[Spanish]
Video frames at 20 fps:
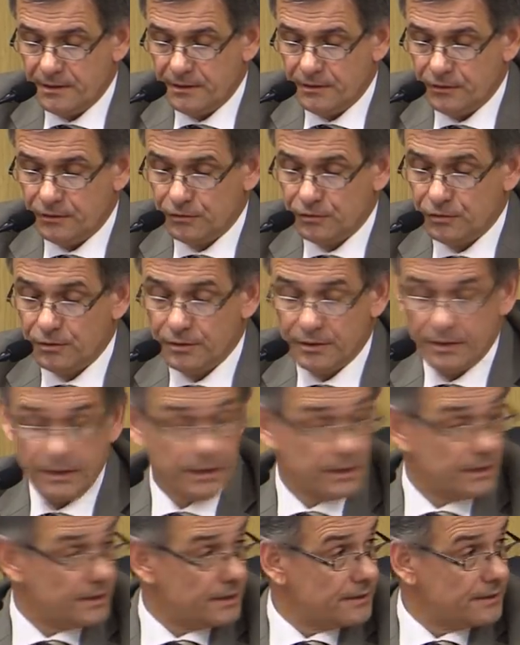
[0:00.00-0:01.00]
doctor
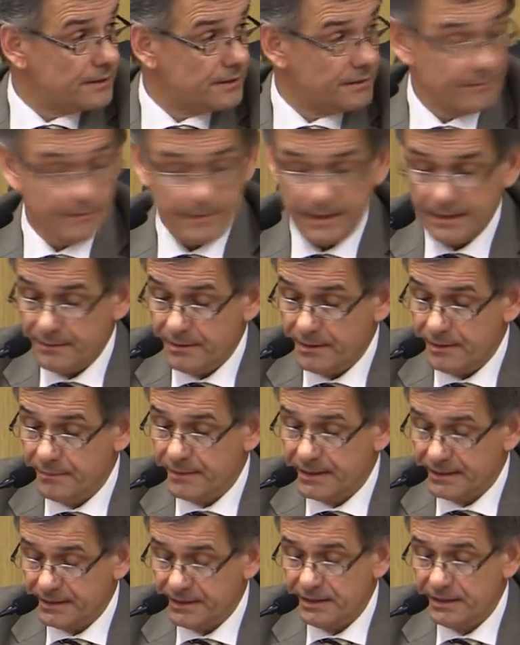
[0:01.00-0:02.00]
eh, eh,
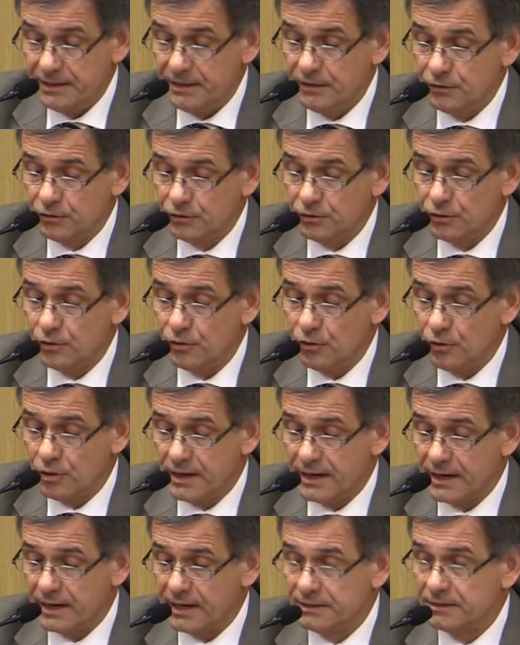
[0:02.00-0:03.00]
Martín y doctor
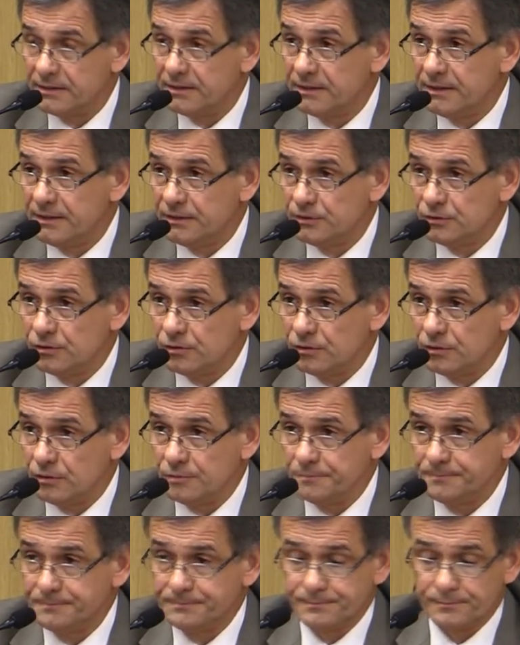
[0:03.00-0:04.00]
Oscar Gatti. Eso es todo.
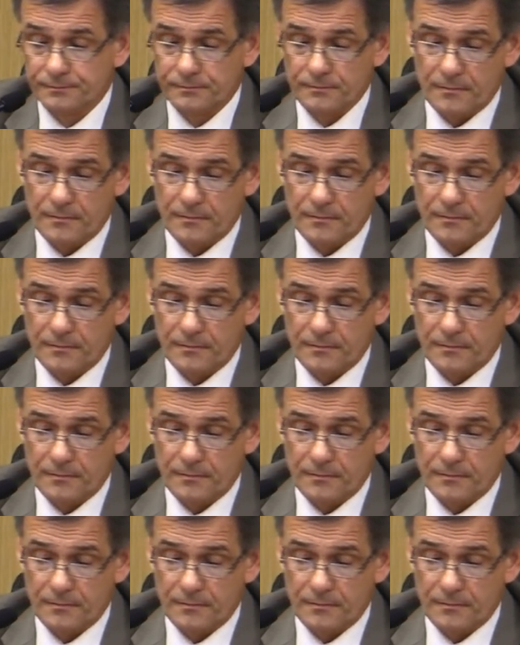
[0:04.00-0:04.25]
Buenas